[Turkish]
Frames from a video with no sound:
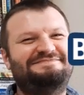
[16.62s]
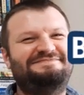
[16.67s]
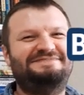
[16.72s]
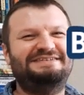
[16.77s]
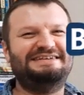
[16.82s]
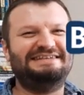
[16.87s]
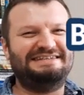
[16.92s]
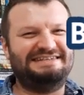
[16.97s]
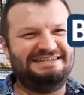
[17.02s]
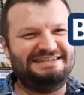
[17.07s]

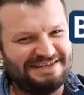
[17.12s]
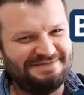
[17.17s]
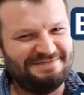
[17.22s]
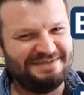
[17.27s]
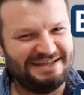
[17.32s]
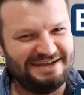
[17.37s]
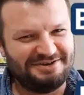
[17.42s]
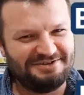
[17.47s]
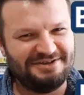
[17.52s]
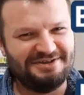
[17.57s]
Biz
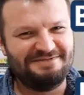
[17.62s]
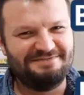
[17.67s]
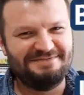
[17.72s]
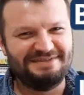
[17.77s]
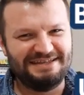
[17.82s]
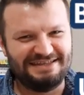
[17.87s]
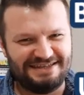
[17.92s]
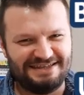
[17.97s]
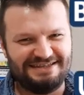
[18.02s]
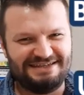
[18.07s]
seminer
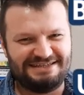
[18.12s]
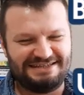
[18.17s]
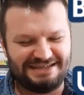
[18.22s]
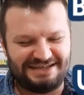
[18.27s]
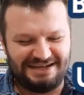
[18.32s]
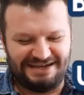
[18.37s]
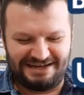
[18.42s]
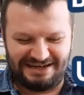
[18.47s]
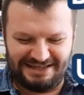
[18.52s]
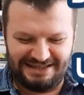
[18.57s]
döneminde tanıştık
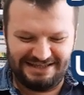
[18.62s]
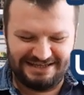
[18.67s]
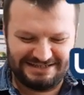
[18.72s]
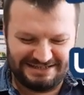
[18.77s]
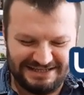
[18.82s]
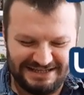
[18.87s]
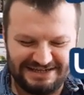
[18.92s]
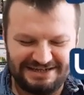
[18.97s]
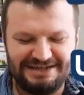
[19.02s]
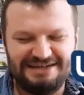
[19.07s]

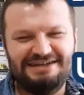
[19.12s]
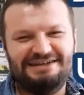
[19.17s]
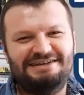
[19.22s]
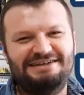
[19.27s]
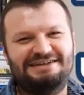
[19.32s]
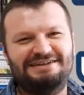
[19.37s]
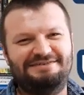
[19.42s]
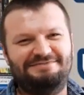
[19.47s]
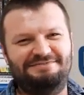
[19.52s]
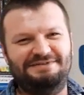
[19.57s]
arkadaşlar.
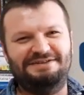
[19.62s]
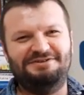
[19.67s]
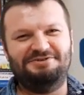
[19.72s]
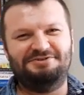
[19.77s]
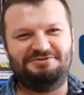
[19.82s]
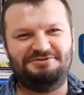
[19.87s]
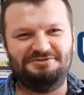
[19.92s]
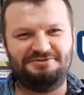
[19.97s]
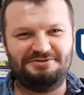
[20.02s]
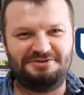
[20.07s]
E,
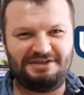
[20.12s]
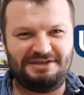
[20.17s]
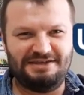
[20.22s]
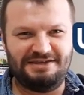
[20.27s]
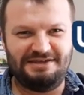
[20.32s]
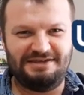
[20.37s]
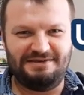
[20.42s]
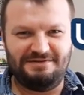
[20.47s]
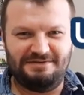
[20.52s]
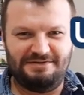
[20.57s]
biliyorsunuz
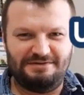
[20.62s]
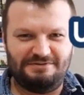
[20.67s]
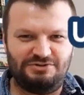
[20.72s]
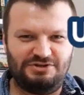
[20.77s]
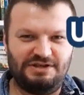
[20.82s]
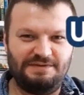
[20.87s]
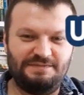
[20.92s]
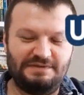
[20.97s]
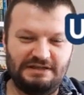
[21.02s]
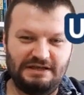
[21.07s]
ki
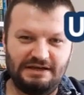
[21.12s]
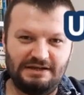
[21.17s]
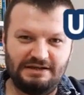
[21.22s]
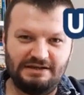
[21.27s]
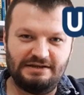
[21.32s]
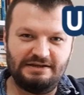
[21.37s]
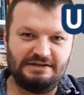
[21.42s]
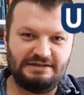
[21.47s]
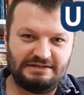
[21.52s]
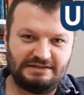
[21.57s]

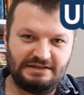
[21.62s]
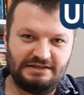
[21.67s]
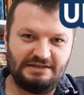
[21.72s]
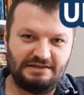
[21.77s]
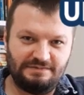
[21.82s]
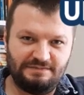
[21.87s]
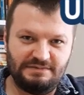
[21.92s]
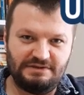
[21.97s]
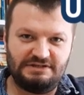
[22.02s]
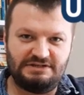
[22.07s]
seminerleri
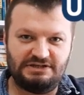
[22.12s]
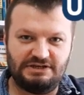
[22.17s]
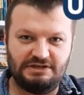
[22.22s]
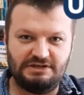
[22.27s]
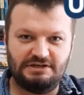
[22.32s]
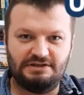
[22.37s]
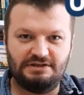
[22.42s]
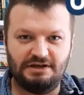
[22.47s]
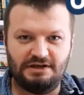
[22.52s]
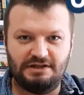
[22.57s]
istediğimiz
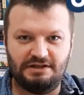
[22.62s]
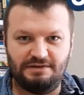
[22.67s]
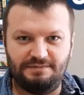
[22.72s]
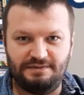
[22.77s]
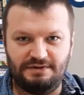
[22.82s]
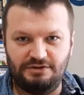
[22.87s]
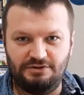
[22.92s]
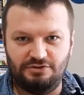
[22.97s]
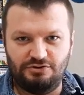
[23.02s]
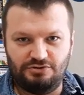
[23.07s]
şehirde
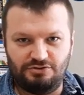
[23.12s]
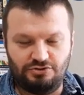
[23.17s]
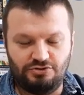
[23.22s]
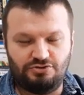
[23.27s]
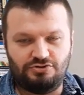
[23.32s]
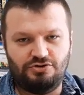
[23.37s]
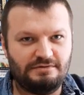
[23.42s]
alabiliyorduk.